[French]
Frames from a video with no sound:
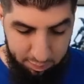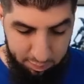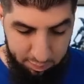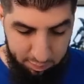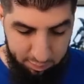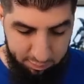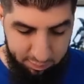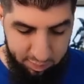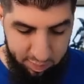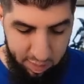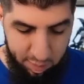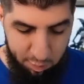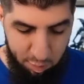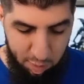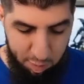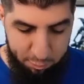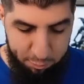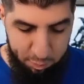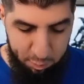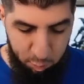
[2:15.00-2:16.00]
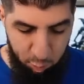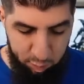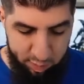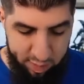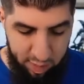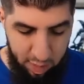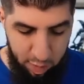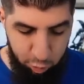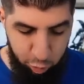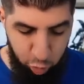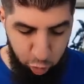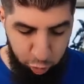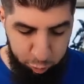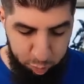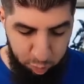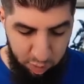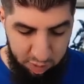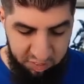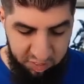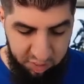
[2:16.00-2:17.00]
c'est d'avoir fait monter la jauge
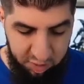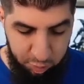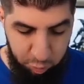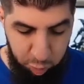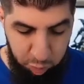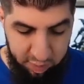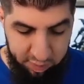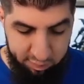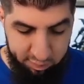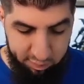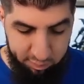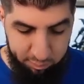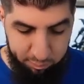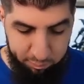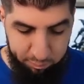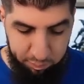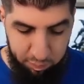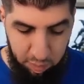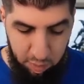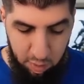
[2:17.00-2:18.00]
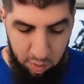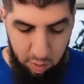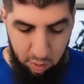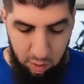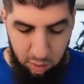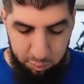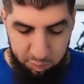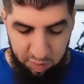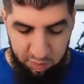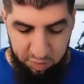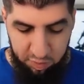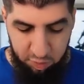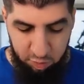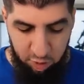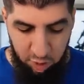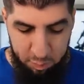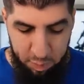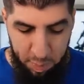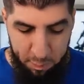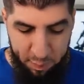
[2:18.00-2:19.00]
pour la C18. Comme ça, si
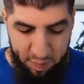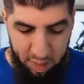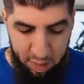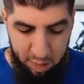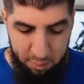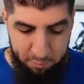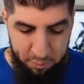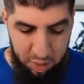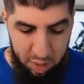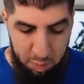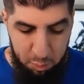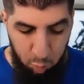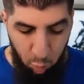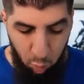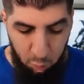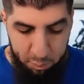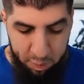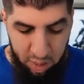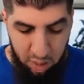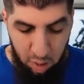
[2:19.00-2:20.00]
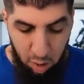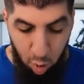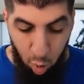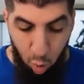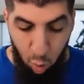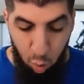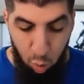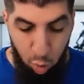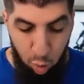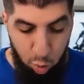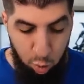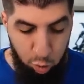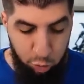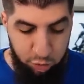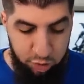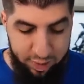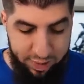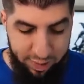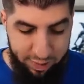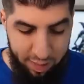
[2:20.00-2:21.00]
jamais après, il me remet le
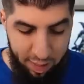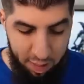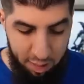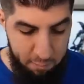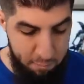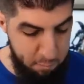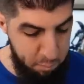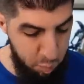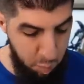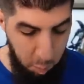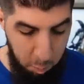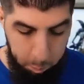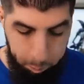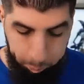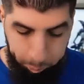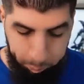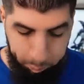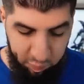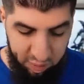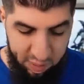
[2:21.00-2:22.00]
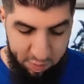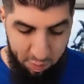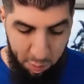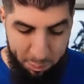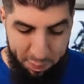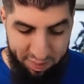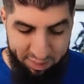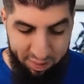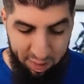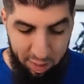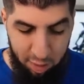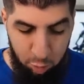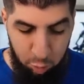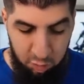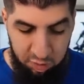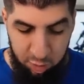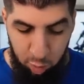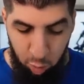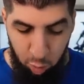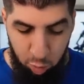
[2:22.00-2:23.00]
Gojitada, il va partir à la
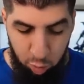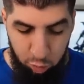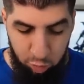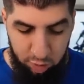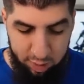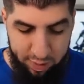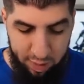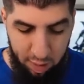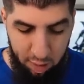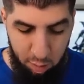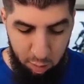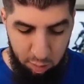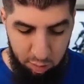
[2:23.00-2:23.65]
cuisine, le Gogeta euh,